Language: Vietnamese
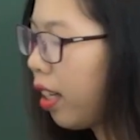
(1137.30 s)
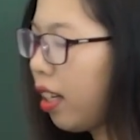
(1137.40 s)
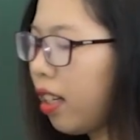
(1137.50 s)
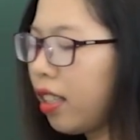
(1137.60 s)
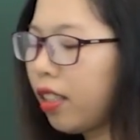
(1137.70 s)

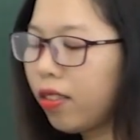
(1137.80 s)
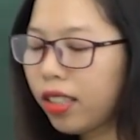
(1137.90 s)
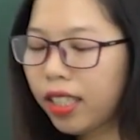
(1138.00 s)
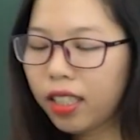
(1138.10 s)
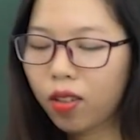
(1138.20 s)
tiên ở trong
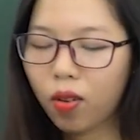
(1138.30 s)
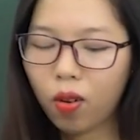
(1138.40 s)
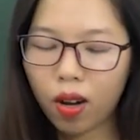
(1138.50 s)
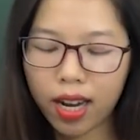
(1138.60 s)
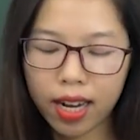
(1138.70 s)
sách giáo
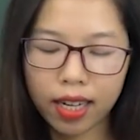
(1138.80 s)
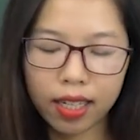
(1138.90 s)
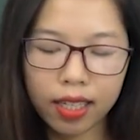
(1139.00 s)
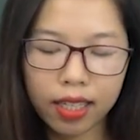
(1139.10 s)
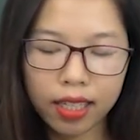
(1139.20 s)
khoa
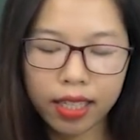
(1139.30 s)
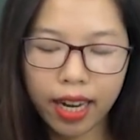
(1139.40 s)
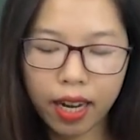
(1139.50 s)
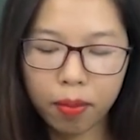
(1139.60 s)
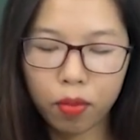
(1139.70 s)

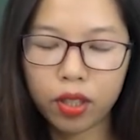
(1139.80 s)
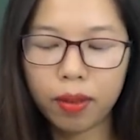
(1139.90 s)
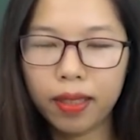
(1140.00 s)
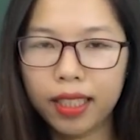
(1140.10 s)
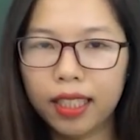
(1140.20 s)
trang
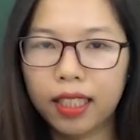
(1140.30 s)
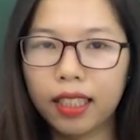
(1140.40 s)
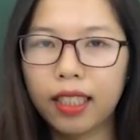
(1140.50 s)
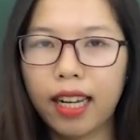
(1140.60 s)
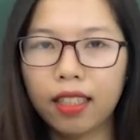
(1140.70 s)

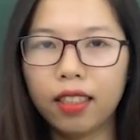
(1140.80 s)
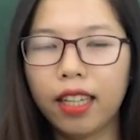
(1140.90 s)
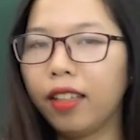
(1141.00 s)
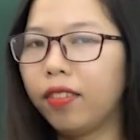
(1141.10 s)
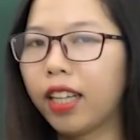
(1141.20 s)
109 thì đã đưa
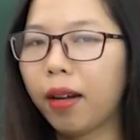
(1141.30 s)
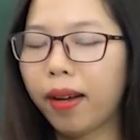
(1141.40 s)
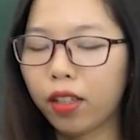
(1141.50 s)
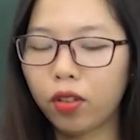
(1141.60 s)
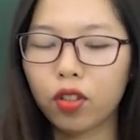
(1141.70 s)
đến với các
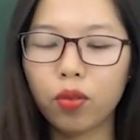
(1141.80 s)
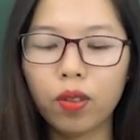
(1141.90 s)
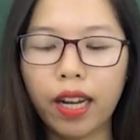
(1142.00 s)
bạn nội dung